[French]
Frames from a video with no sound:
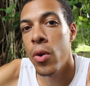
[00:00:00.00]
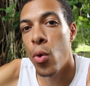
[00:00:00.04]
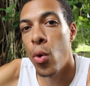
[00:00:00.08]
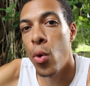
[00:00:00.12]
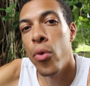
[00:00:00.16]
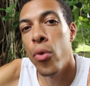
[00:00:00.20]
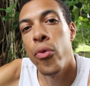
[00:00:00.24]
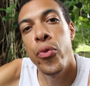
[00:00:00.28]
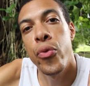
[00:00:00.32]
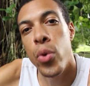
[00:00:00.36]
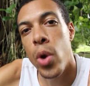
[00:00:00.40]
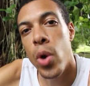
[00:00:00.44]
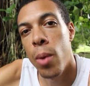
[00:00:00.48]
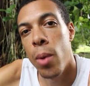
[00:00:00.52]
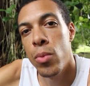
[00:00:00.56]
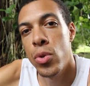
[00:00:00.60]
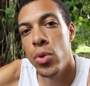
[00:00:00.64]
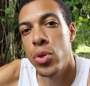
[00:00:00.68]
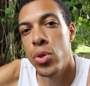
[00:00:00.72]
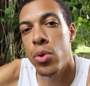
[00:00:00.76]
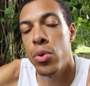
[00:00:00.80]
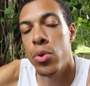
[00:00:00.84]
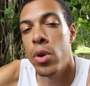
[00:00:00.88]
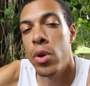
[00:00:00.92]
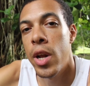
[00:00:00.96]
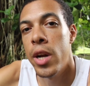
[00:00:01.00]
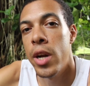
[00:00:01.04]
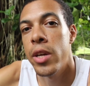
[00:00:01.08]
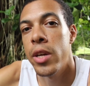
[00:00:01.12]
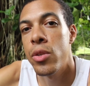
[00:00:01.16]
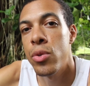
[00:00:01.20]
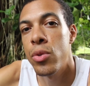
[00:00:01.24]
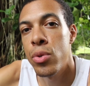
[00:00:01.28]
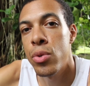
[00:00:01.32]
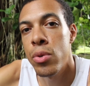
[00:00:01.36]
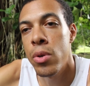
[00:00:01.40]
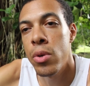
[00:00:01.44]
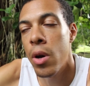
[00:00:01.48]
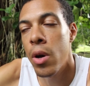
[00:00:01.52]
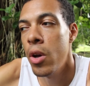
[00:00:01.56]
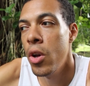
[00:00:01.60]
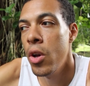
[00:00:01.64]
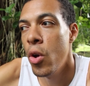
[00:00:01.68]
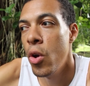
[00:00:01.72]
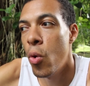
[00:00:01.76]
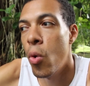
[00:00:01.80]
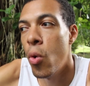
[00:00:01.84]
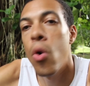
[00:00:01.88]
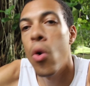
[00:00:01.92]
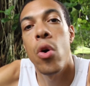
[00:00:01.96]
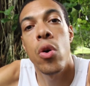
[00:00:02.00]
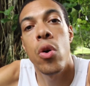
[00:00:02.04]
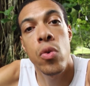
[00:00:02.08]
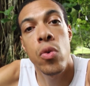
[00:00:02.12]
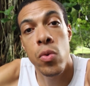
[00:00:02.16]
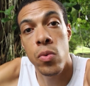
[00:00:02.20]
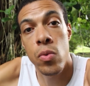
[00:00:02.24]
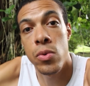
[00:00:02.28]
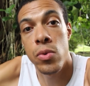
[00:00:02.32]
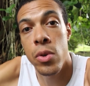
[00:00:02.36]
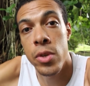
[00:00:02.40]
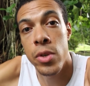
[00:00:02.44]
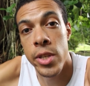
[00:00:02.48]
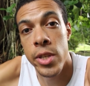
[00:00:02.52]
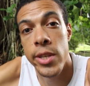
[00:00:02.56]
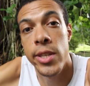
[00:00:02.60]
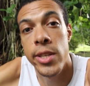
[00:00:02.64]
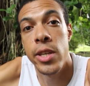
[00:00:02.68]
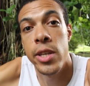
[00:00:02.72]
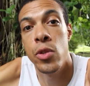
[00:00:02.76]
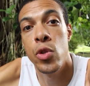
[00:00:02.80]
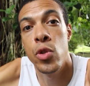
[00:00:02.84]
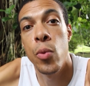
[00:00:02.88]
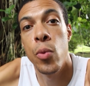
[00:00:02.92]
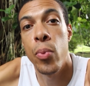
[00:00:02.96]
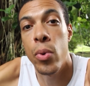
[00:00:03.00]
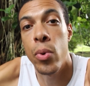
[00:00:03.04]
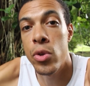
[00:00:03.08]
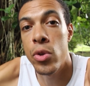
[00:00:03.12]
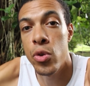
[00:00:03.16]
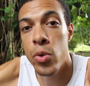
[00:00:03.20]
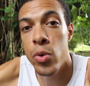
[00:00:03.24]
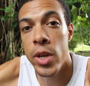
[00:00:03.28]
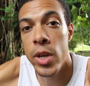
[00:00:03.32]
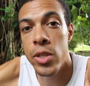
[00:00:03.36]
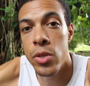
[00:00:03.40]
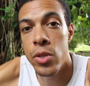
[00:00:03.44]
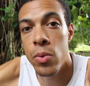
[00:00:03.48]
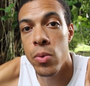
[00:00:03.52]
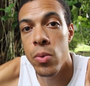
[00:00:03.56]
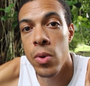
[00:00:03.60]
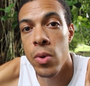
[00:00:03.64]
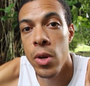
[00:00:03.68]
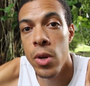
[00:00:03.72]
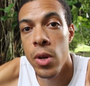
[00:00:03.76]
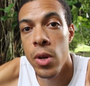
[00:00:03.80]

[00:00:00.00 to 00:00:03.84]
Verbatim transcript: Au fur et à mesure de la lecture, on rencontre ces signes de ponctuation